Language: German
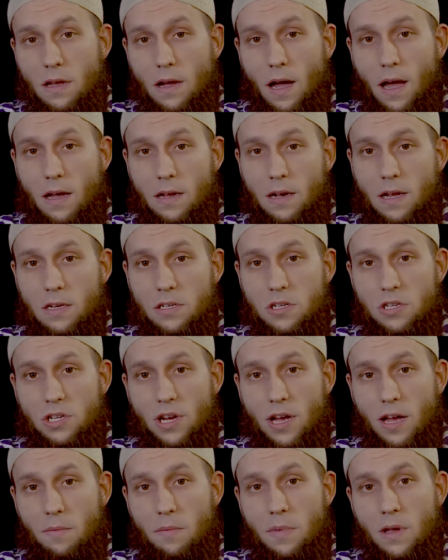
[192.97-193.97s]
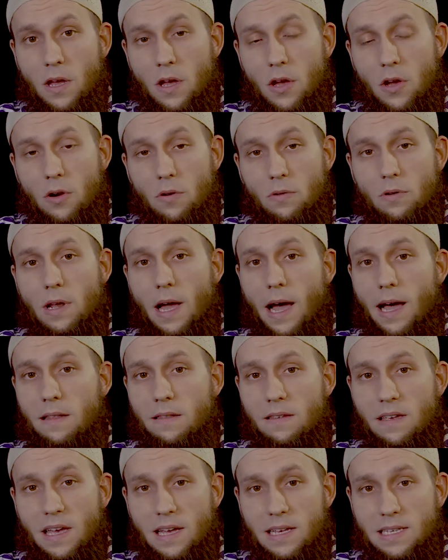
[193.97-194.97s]
Ahrar al-Sham und
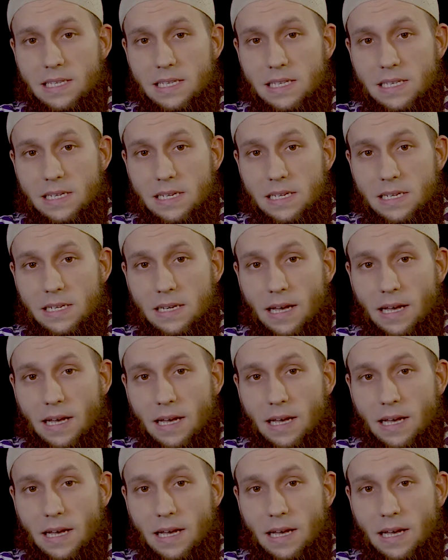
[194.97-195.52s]
HTS,